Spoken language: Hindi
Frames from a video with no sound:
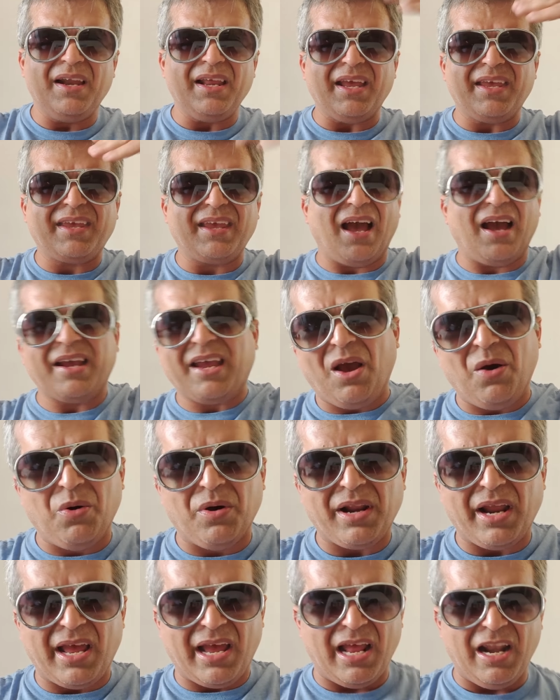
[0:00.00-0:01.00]
अरे क्या क्या
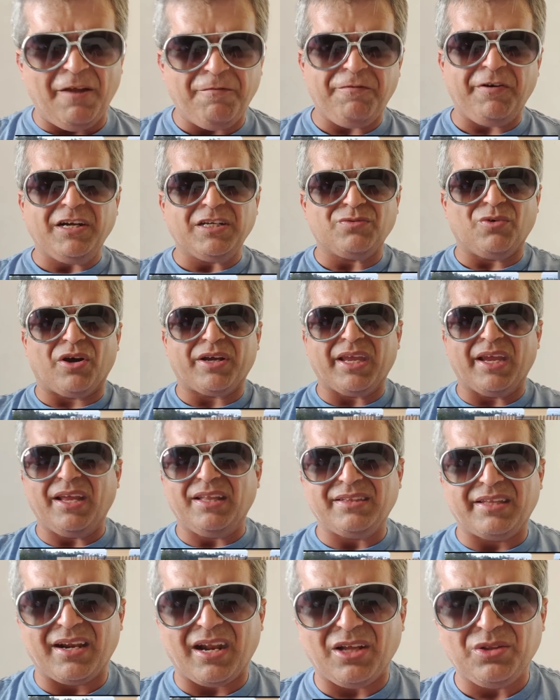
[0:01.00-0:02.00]
हो रहा है एलिफेंट्स
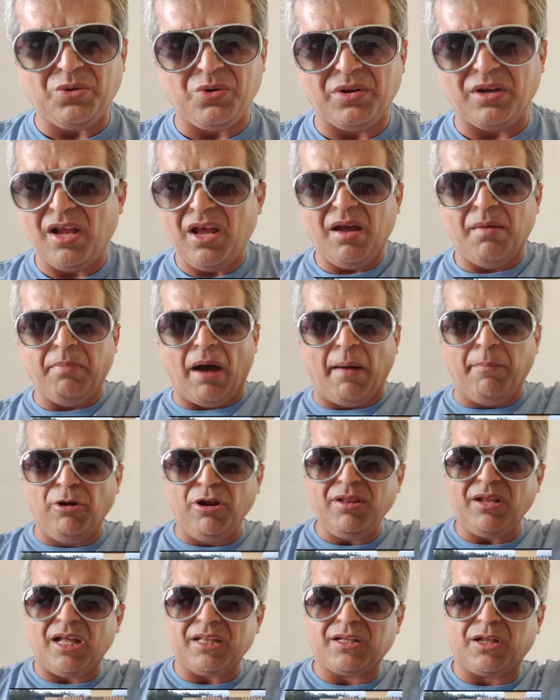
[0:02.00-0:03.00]
वॉकिंग इन देहरादून
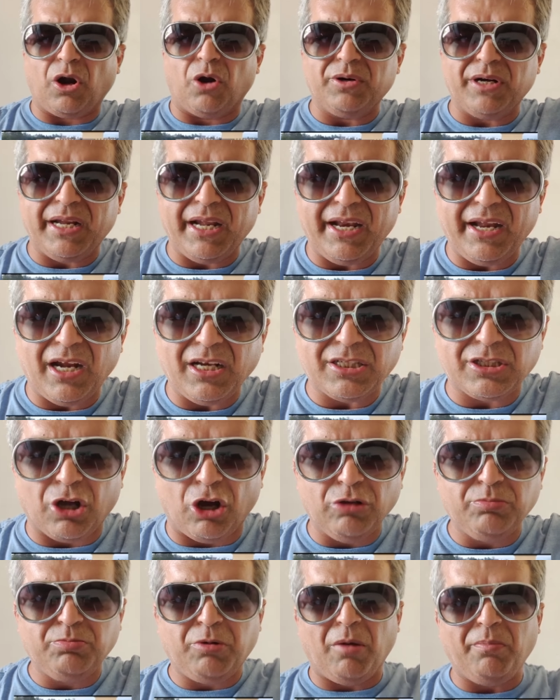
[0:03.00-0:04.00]
बाबुलनाथ क्राउडेड एरिया इन
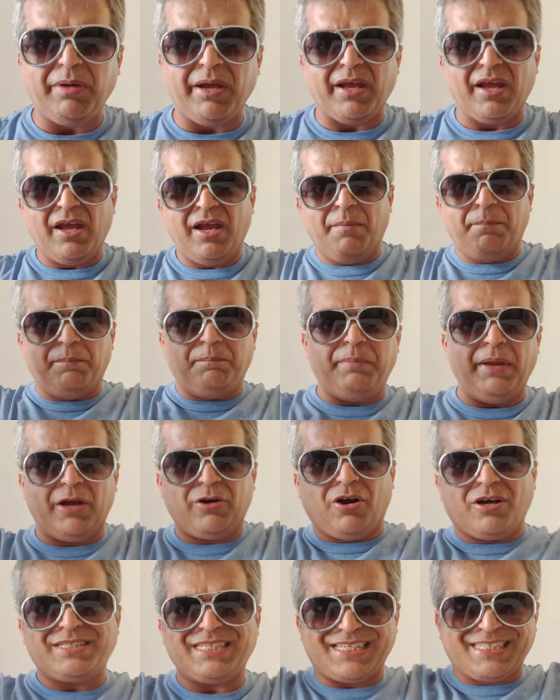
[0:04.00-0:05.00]
साउथ बॉम्बे
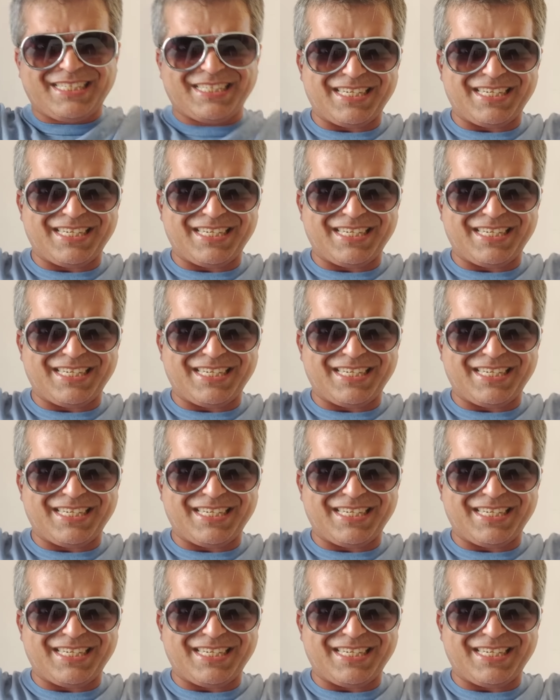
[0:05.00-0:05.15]
पीकॉक